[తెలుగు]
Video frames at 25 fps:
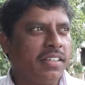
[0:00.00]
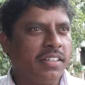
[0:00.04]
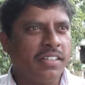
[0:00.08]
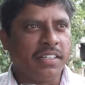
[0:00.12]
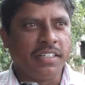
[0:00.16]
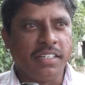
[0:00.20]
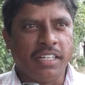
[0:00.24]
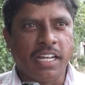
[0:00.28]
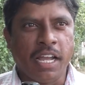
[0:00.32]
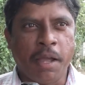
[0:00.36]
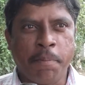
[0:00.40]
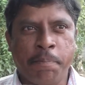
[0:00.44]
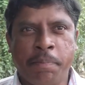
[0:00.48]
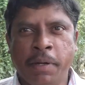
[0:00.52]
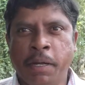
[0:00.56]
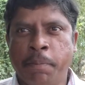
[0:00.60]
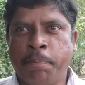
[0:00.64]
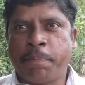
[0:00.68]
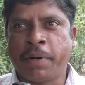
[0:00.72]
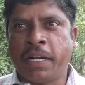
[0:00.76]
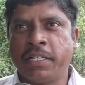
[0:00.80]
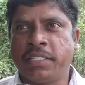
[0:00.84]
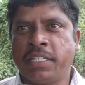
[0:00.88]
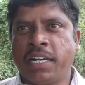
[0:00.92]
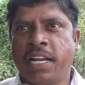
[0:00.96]
ఈ ఏపీ
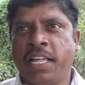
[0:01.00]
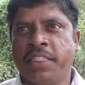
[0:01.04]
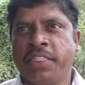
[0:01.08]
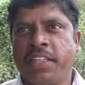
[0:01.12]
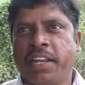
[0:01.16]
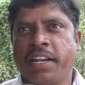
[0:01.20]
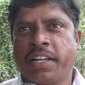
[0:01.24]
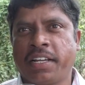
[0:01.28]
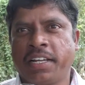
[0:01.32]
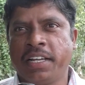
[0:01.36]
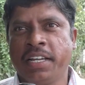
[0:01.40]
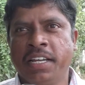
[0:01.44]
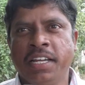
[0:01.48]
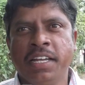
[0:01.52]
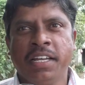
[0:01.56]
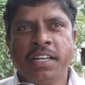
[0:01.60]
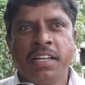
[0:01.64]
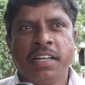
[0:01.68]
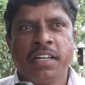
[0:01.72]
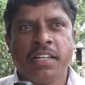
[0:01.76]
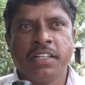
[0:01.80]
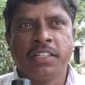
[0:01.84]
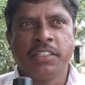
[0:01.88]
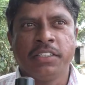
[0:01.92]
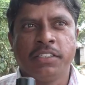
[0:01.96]
ప్రజలందరికీ
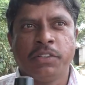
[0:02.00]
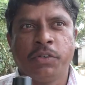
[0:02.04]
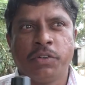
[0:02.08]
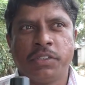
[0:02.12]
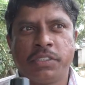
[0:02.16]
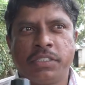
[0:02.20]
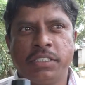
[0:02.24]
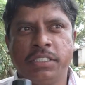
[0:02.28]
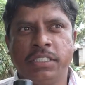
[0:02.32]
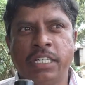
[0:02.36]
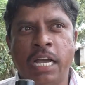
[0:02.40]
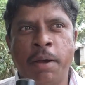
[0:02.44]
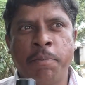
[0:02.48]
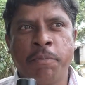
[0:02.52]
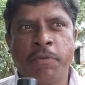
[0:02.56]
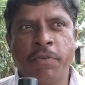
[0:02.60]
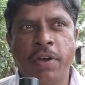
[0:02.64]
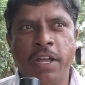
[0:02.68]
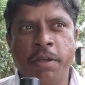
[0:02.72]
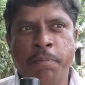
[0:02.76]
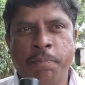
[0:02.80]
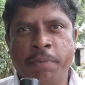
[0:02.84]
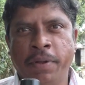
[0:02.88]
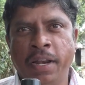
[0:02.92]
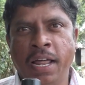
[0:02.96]
సీఎం
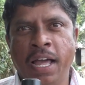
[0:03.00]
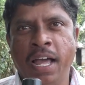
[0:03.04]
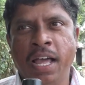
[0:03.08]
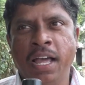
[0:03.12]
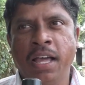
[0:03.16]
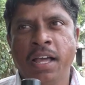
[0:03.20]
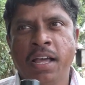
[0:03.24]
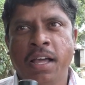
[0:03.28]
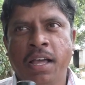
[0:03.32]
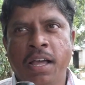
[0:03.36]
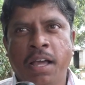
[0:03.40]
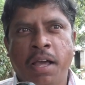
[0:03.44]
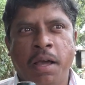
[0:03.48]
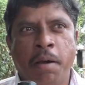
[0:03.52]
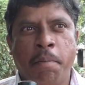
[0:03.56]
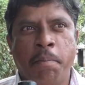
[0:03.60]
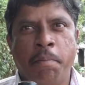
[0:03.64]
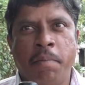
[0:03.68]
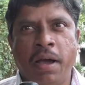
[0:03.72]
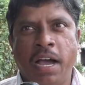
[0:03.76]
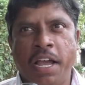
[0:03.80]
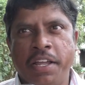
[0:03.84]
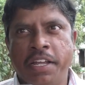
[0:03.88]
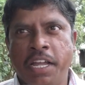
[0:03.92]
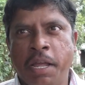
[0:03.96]
వైపున
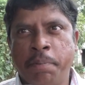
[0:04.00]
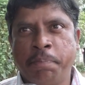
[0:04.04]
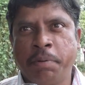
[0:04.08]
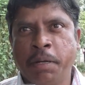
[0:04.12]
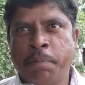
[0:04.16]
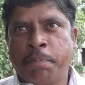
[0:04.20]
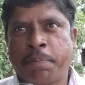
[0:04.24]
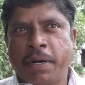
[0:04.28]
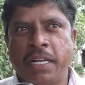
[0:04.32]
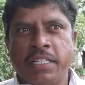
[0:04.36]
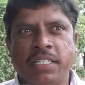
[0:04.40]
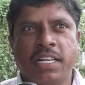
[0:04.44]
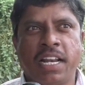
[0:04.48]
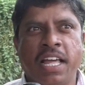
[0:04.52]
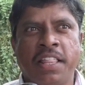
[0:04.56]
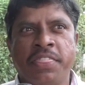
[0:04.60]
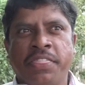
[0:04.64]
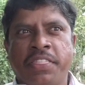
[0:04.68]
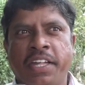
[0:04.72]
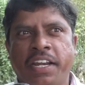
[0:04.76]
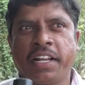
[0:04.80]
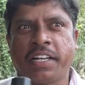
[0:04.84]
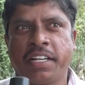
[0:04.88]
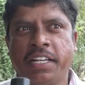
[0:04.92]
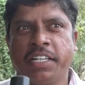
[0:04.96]
మా ఏపీ
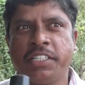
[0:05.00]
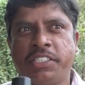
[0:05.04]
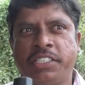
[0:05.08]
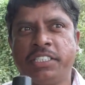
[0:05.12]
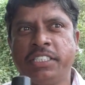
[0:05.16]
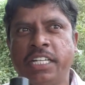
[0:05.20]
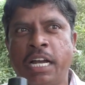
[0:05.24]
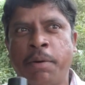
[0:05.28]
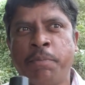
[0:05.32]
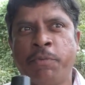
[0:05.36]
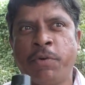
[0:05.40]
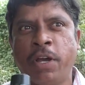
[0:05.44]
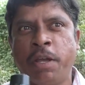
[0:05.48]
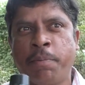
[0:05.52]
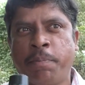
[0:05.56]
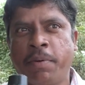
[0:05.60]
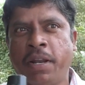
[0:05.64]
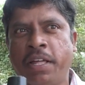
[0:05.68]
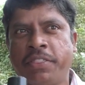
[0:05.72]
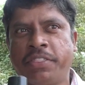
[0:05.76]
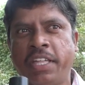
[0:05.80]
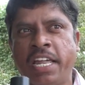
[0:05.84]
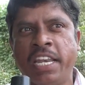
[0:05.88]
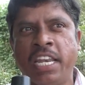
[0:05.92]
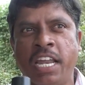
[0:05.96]
ప్రజలందరికీ సీఎం వైపున
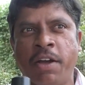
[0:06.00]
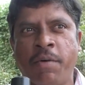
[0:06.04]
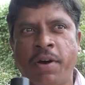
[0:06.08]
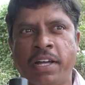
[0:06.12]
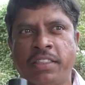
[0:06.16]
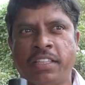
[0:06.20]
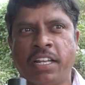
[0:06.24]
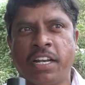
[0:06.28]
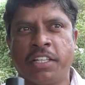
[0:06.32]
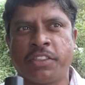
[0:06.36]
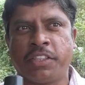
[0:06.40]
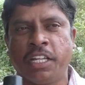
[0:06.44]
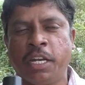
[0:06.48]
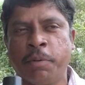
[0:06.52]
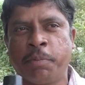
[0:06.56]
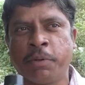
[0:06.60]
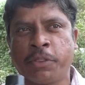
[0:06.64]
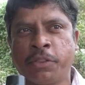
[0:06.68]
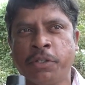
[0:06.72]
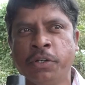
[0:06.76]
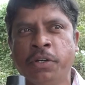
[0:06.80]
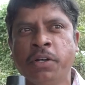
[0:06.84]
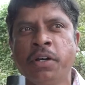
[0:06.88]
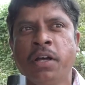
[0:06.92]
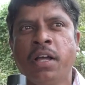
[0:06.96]
ధన్యవాదాలు
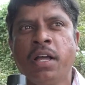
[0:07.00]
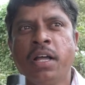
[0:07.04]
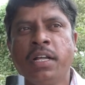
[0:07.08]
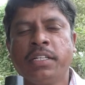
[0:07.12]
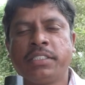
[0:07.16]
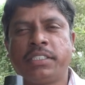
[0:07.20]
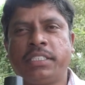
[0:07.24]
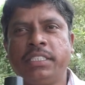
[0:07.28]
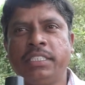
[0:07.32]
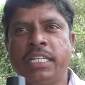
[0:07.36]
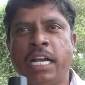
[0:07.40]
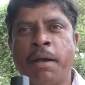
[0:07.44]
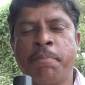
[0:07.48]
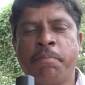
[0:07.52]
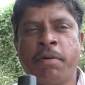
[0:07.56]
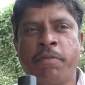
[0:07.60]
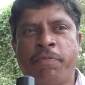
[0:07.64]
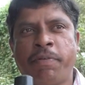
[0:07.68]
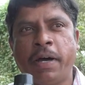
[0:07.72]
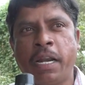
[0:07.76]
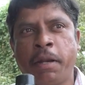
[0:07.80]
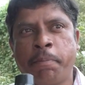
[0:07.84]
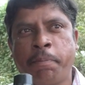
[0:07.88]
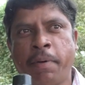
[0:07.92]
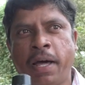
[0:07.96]
తెలుపుతూ సీఎం
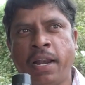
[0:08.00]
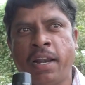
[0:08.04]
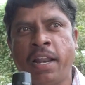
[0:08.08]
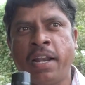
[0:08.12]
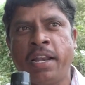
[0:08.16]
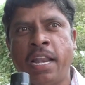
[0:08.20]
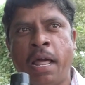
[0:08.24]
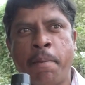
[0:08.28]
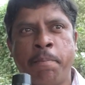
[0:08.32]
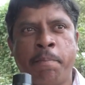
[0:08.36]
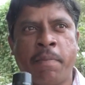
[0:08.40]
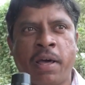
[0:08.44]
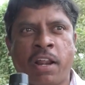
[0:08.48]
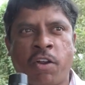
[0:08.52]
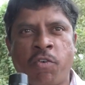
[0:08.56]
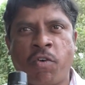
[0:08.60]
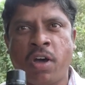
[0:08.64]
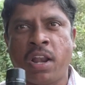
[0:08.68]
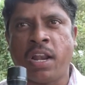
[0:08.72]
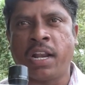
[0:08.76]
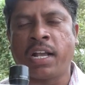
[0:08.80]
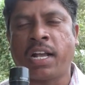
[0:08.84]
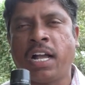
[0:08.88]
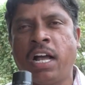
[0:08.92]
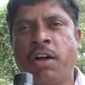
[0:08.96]
పరిపాలన నెంబర్
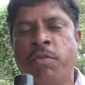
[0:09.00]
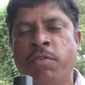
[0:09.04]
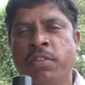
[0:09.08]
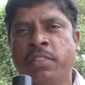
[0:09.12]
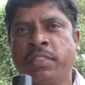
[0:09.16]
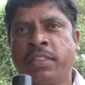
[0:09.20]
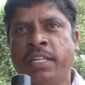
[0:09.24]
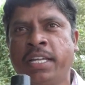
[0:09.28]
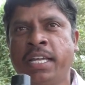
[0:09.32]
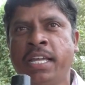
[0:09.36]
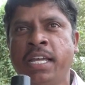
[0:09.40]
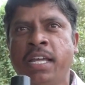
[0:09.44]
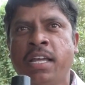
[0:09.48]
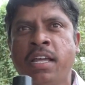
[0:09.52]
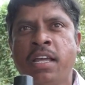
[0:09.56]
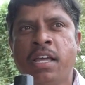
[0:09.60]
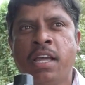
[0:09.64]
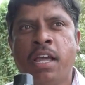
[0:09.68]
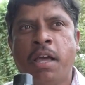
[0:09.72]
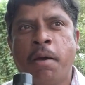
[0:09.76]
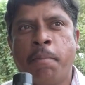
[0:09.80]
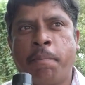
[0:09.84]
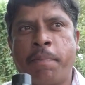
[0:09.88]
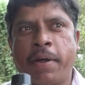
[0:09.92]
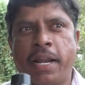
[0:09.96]
వన్గా ఉంది
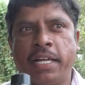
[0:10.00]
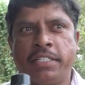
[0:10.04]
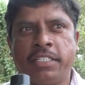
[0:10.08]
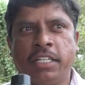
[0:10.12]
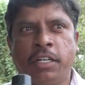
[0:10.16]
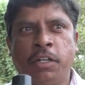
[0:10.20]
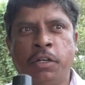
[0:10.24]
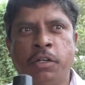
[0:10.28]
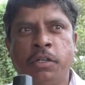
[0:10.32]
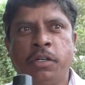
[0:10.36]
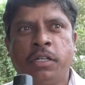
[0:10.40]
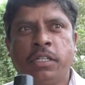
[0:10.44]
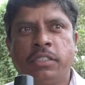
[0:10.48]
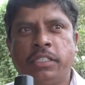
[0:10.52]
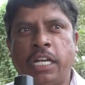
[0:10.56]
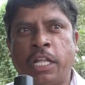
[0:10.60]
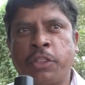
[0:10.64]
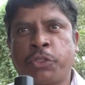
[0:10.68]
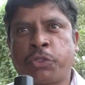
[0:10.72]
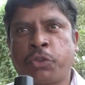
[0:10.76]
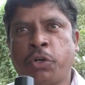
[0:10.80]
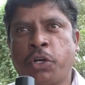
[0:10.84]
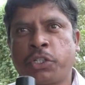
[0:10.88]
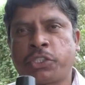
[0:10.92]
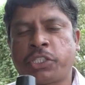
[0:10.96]
ప్రజలు
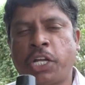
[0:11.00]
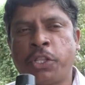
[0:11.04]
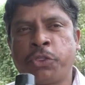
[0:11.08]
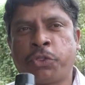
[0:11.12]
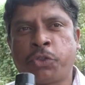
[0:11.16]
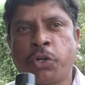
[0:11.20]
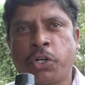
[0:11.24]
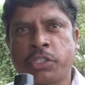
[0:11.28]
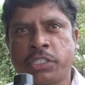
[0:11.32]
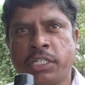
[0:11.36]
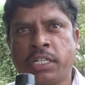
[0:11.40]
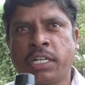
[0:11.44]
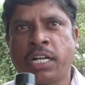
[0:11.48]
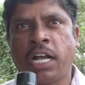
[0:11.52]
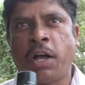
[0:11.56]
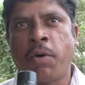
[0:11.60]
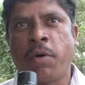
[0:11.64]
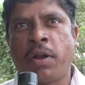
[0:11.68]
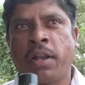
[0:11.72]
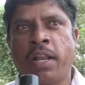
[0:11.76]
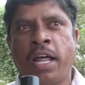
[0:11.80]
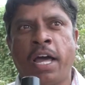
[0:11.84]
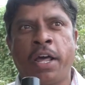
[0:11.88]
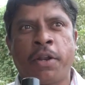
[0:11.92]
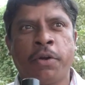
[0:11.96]
ఎంతో సంతోషంగా
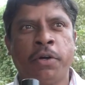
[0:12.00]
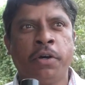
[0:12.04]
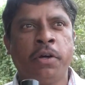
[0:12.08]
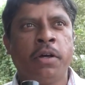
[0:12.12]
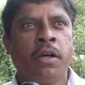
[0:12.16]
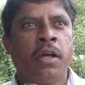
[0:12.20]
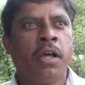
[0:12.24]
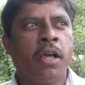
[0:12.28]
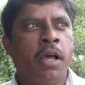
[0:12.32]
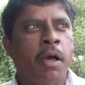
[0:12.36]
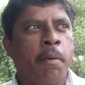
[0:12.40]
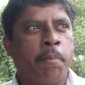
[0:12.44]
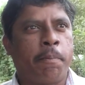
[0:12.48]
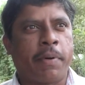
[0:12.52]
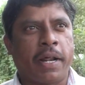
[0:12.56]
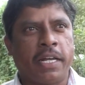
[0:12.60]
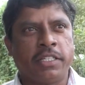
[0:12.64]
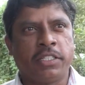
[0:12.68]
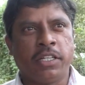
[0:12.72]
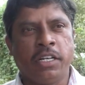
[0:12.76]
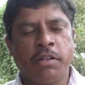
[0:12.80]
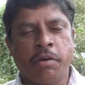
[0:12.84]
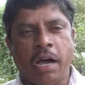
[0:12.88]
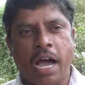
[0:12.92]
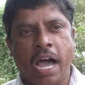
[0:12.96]
ఉన్నారు
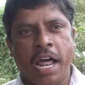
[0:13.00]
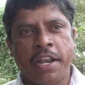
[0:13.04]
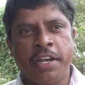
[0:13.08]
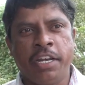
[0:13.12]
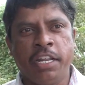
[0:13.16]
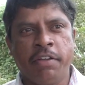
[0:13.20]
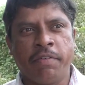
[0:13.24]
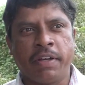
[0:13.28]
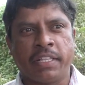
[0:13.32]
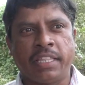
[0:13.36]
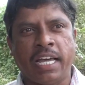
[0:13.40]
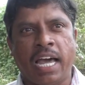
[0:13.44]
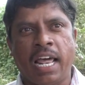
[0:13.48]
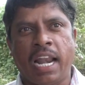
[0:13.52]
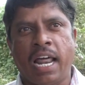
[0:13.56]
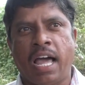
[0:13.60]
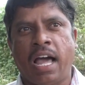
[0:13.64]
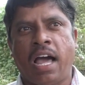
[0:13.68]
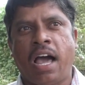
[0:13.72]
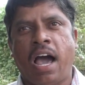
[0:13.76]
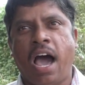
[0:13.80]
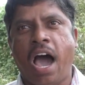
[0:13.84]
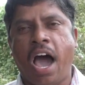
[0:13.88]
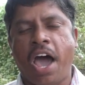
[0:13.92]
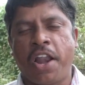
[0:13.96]
ప్రజలు అన్ని విధాల
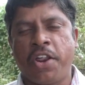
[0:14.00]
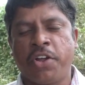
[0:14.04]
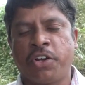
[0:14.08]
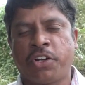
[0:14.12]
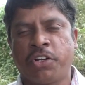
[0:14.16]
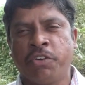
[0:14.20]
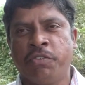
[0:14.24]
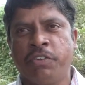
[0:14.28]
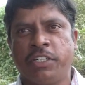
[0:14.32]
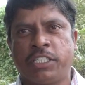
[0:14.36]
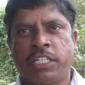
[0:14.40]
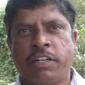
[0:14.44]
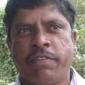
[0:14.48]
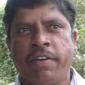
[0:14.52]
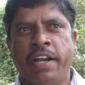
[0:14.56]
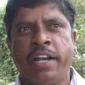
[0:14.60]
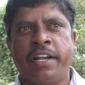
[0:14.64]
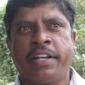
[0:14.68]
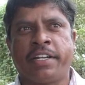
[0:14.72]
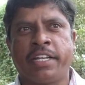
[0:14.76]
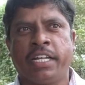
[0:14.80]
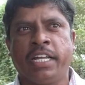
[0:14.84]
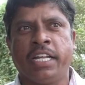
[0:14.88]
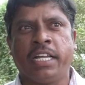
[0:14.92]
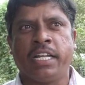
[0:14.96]
ఆరోగ్య విషయం
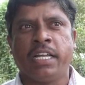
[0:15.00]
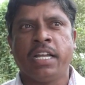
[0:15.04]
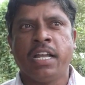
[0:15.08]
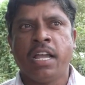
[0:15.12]
ఏంటి